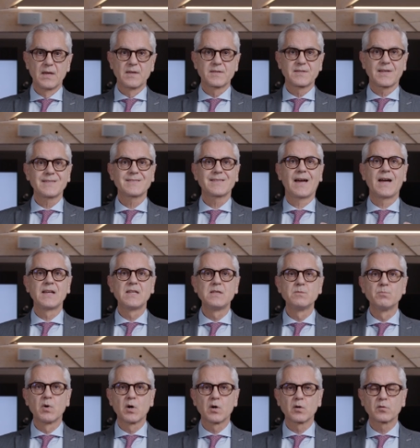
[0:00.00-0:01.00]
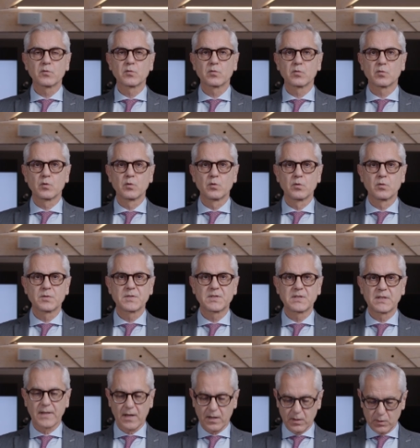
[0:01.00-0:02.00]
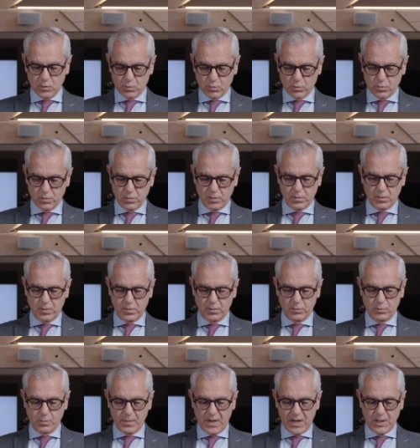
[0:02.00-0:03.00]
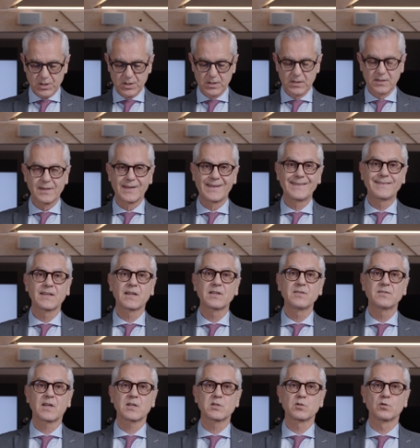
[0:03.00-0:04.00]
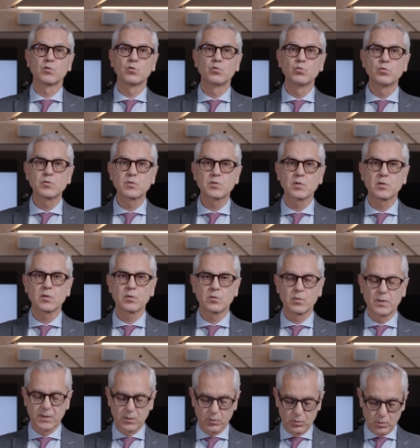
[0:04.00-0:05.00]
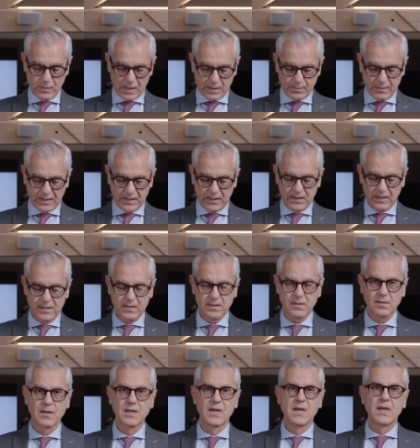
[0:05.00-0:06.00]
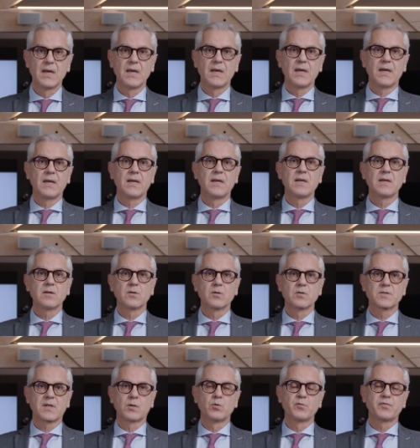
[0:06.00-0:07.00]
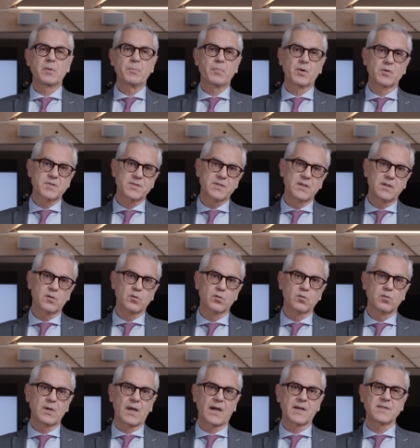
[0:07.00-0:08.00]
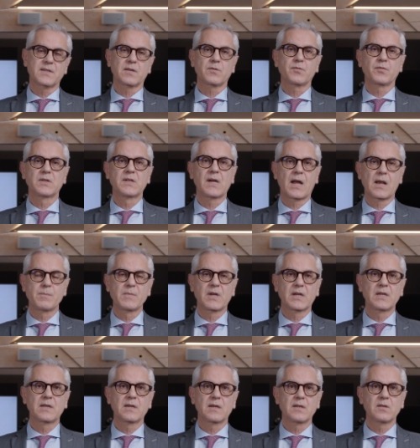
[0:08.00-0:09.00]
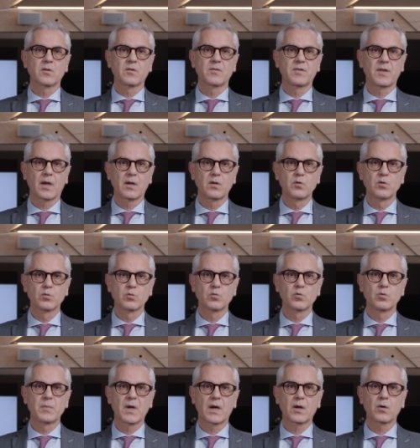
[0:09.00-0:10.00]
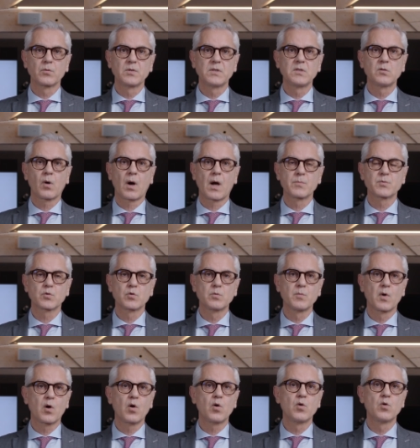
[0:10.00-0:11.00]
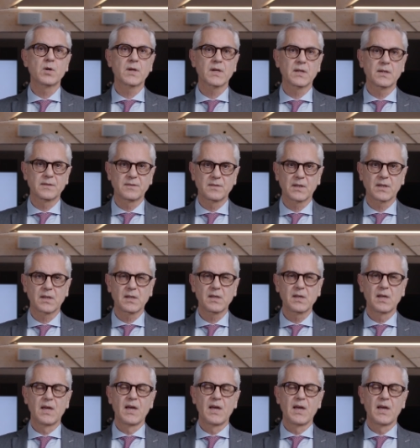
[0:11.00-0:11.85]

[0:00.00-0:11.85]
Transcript: Ça, ça alimente le scénario euh, de marché d'un atterrissage en douceur de l'économie américaine et euh, ça nous fait penser que la Réserve fédérale américaine, dans sa réunion de mercredi, n'aura absolument aucun intérêt